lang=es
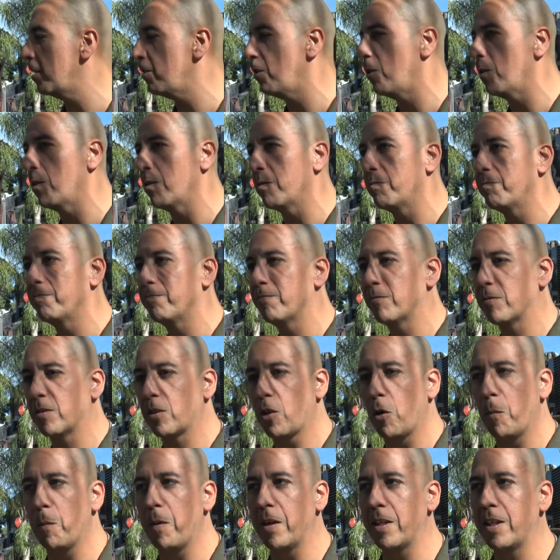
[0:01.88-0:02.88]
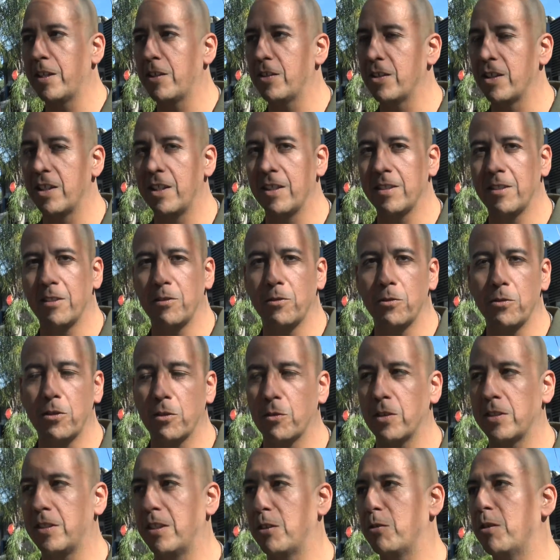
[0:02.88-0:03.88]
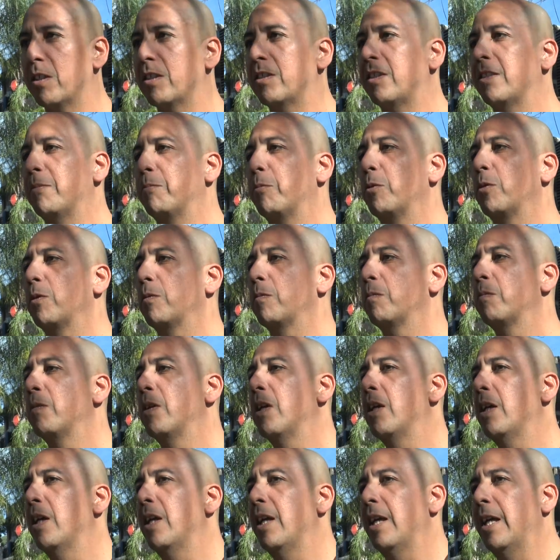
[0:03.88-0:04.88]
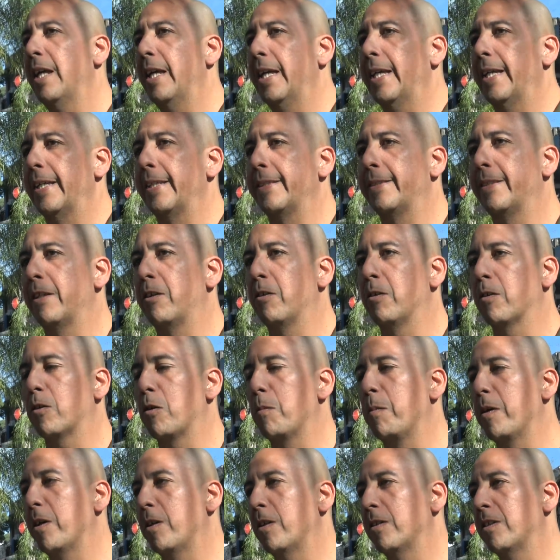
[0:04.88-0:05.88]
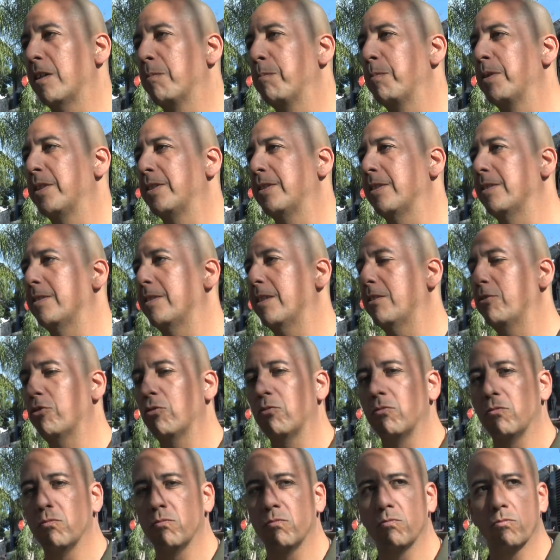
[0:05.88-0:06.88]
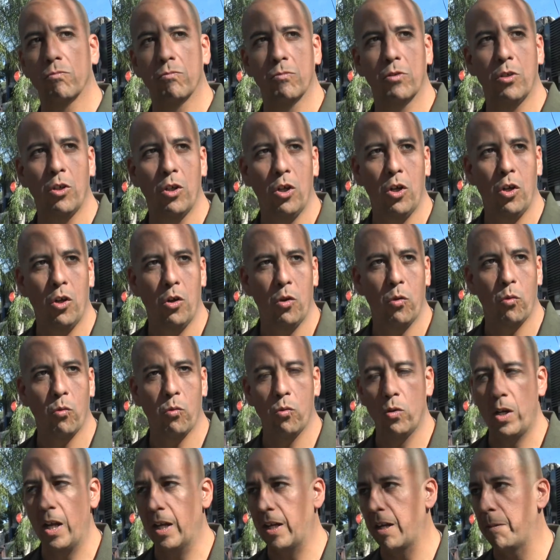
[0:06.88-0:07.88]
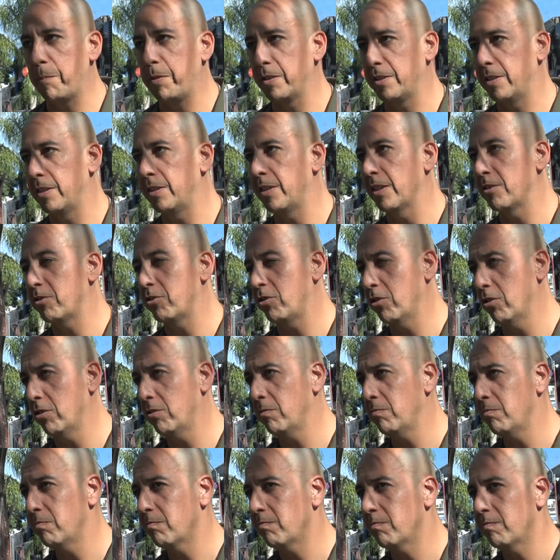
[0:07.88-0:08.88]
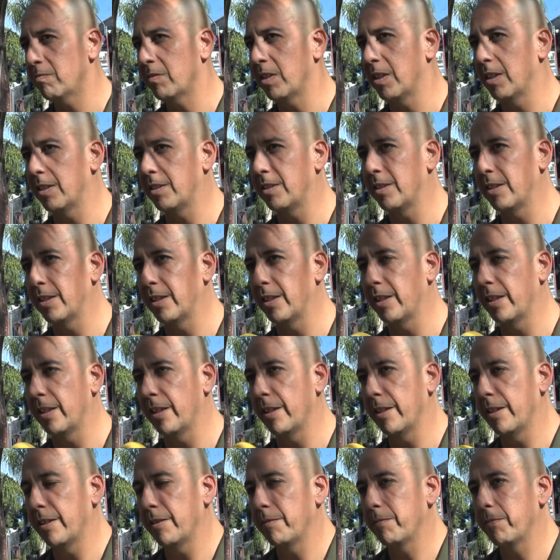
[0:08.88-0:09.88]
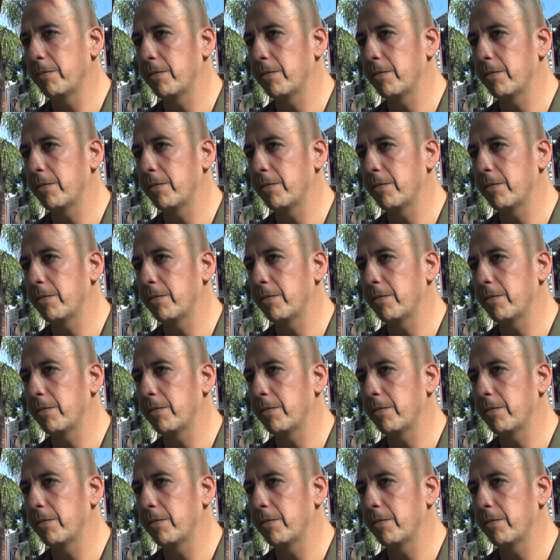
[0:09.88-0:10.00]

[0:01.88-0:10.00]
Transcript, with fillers: Los compañeros del Instituto Cuesta Duarte, por, este, los compañeros andan presentando una capacitación este,